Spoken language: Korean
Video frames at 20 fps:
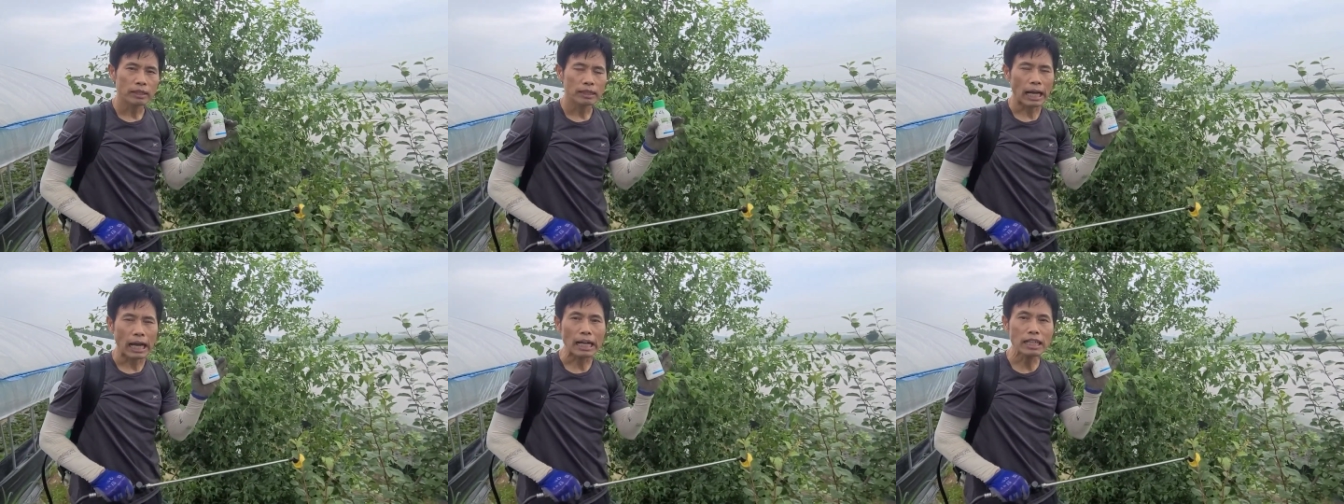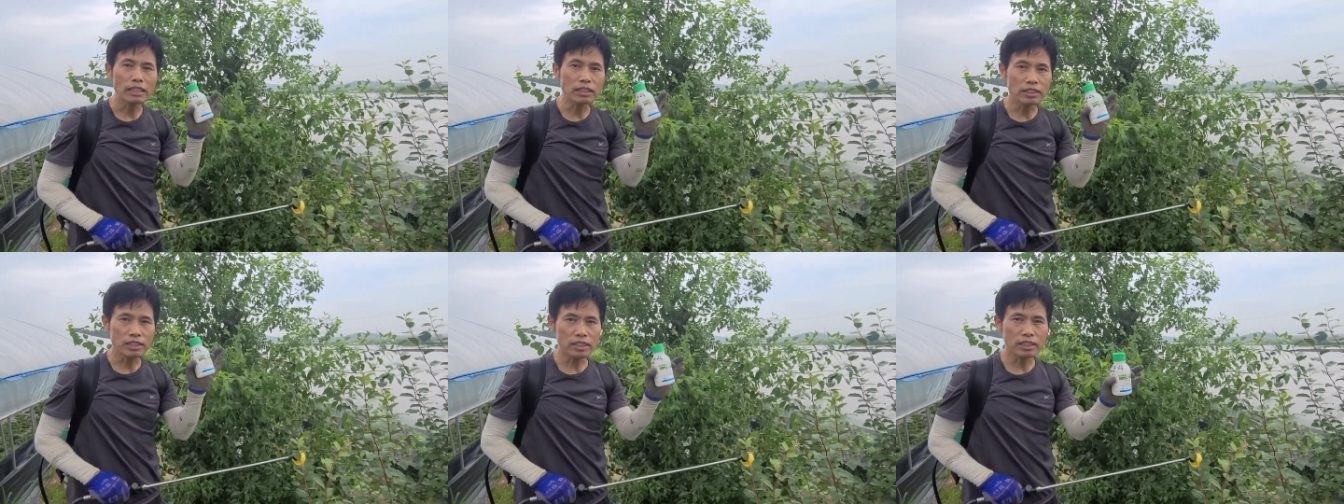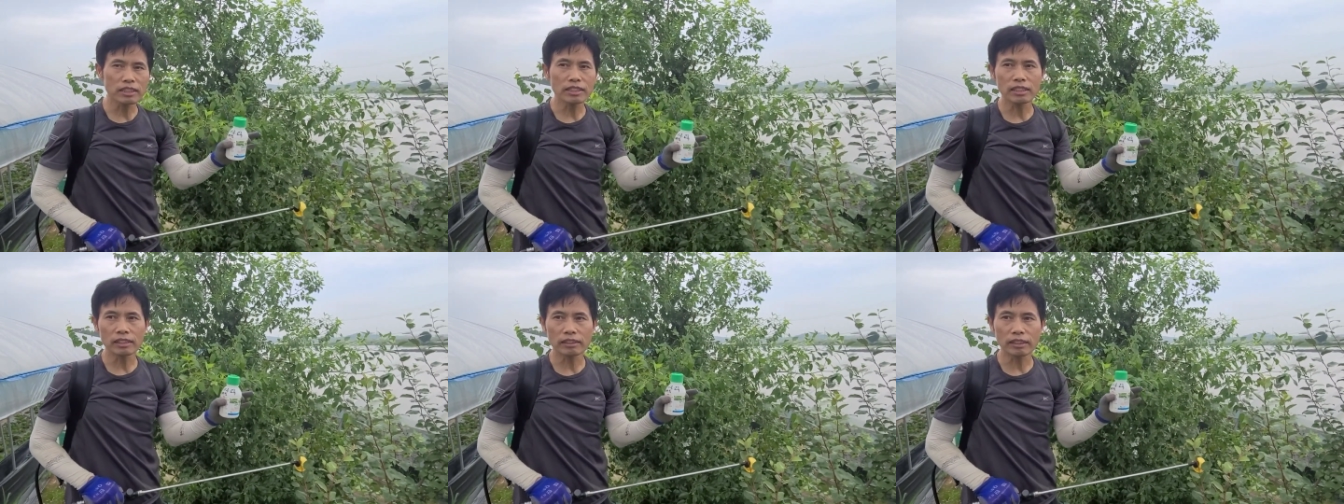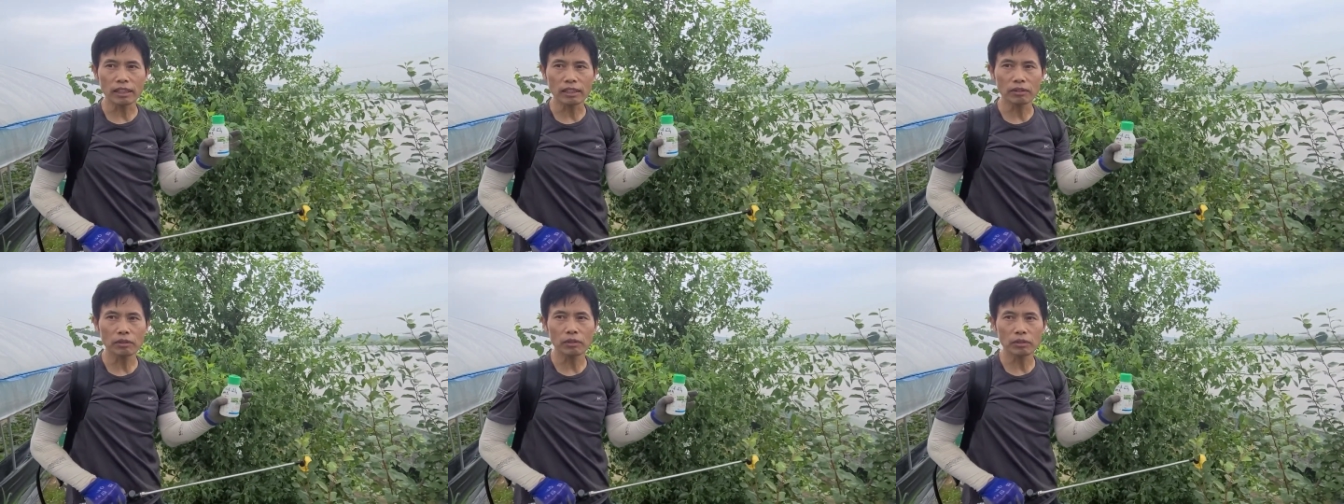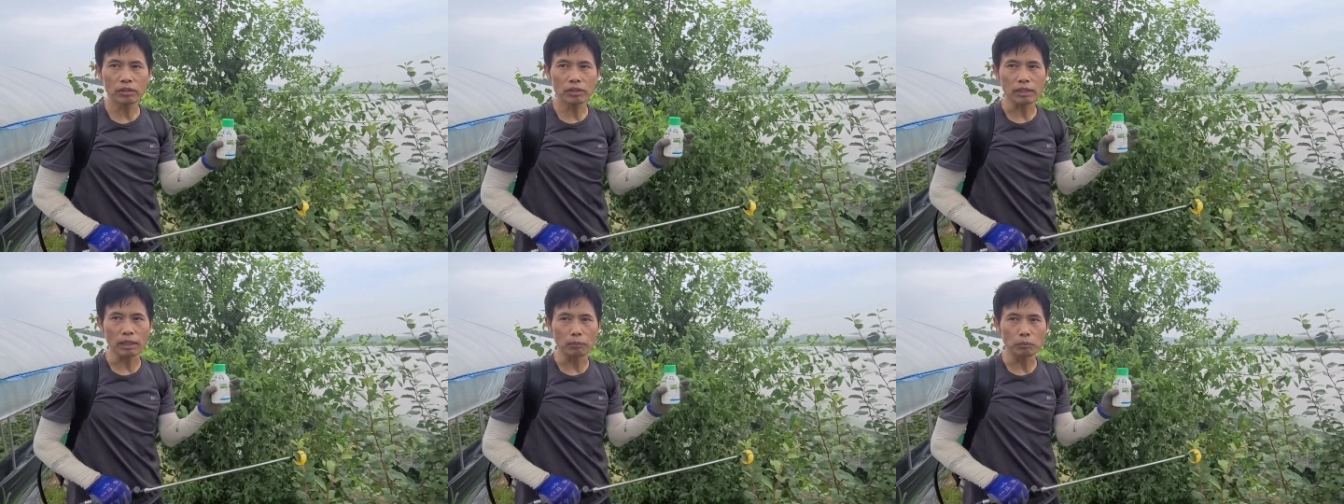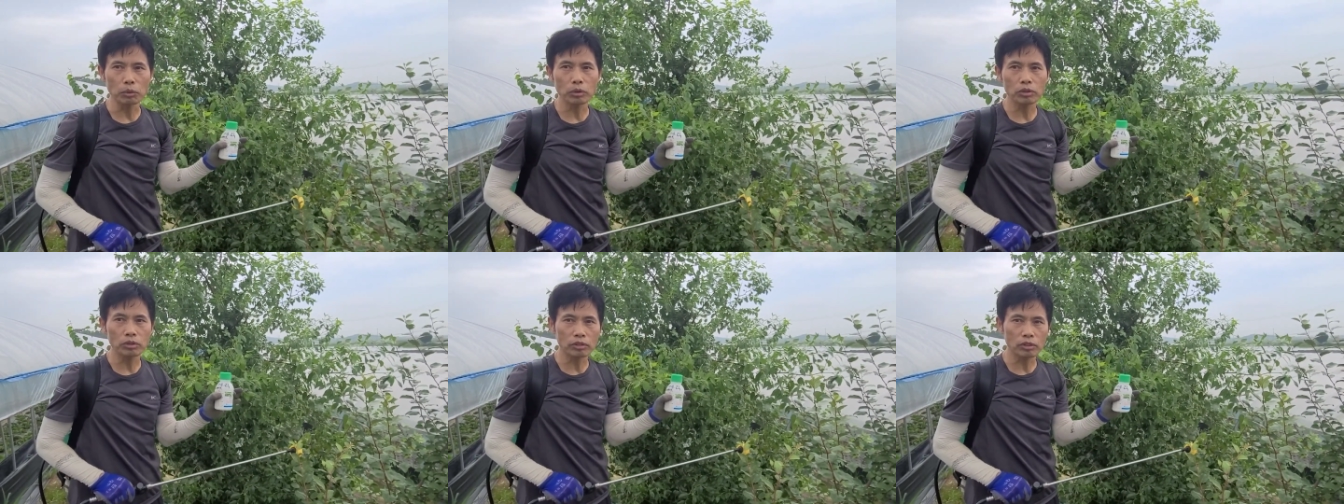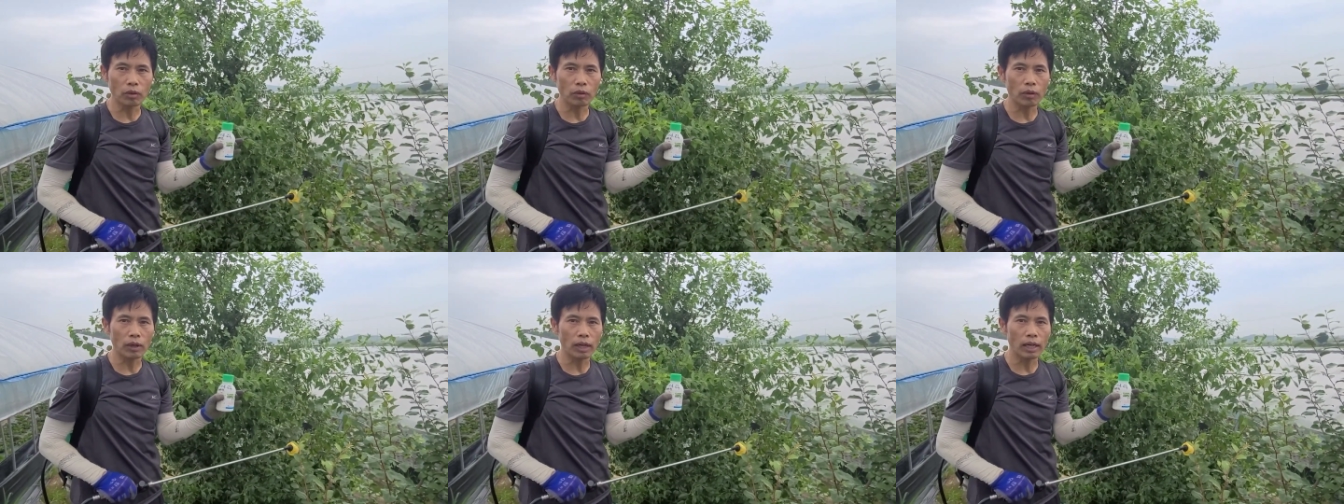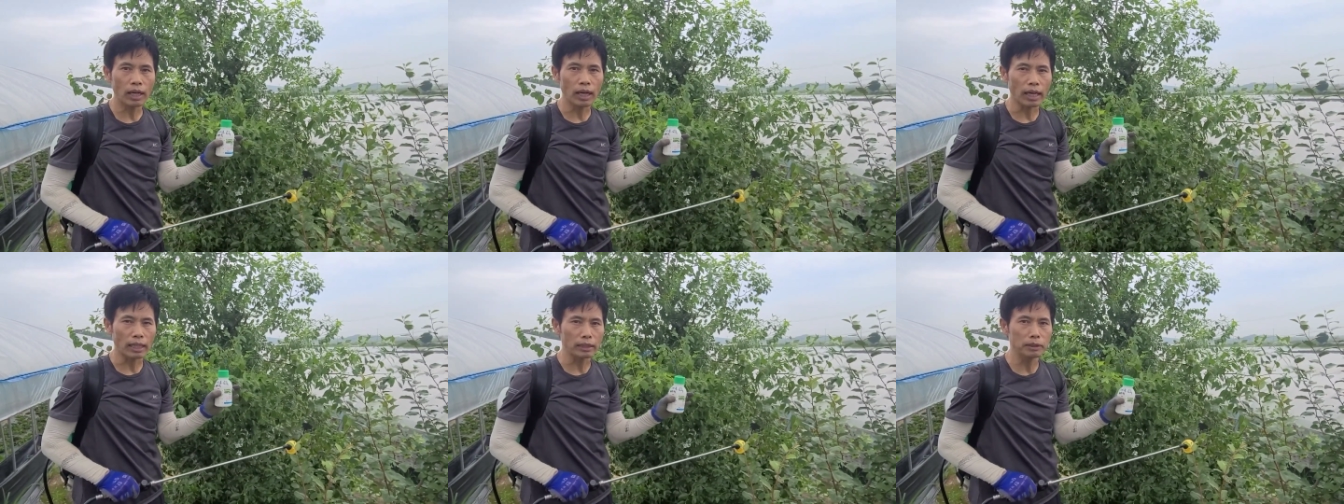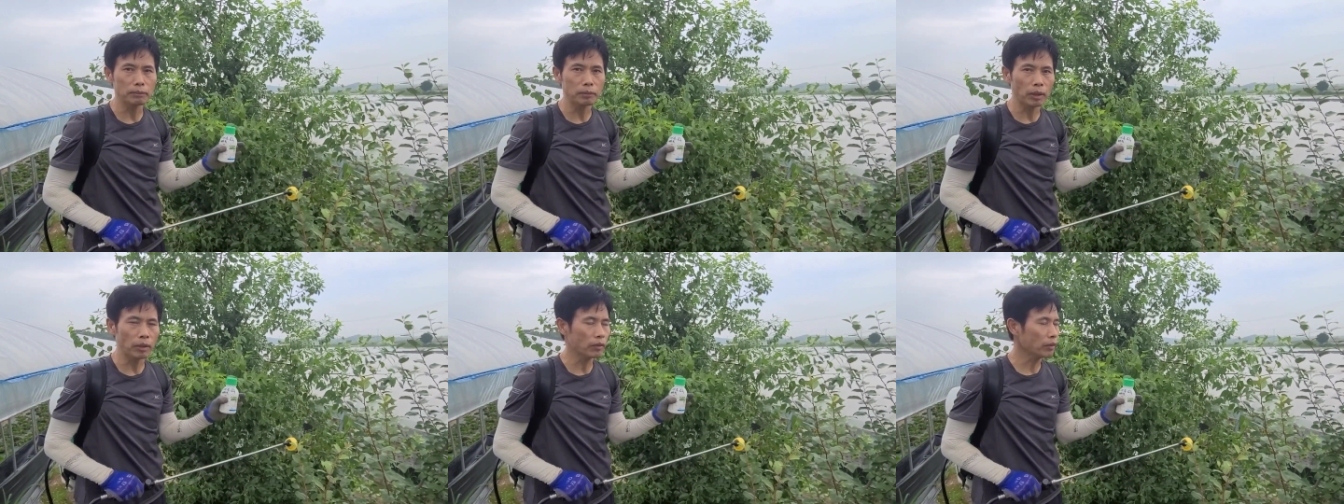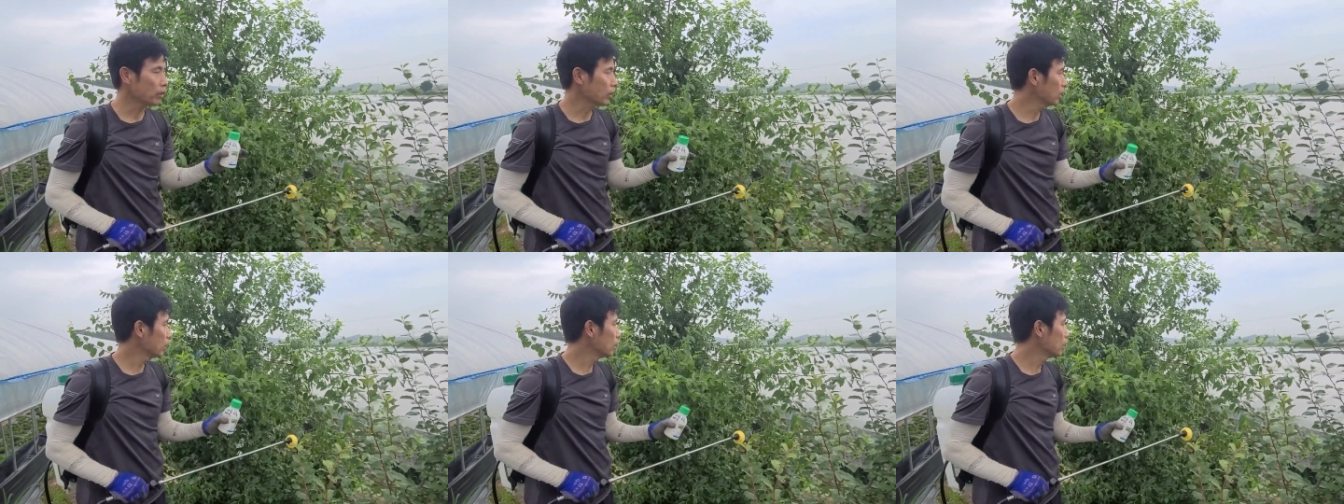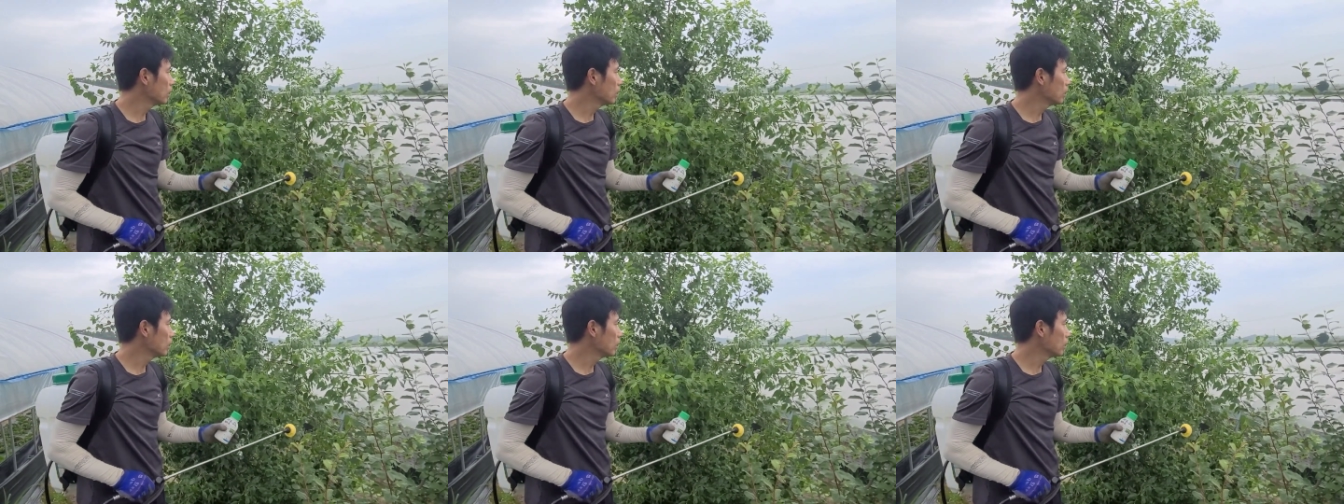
약을 진짜 다른 거를 잘못 썼던가 아니면